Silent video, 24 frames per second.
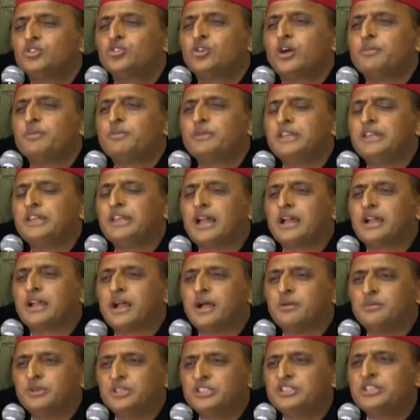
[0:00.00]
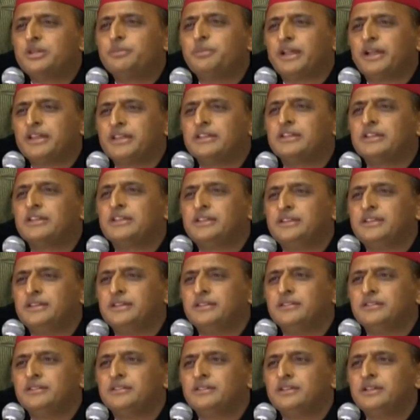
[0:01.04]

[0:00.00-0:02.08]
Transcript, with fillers: तो अपनी नाकामी छिपाने के लिए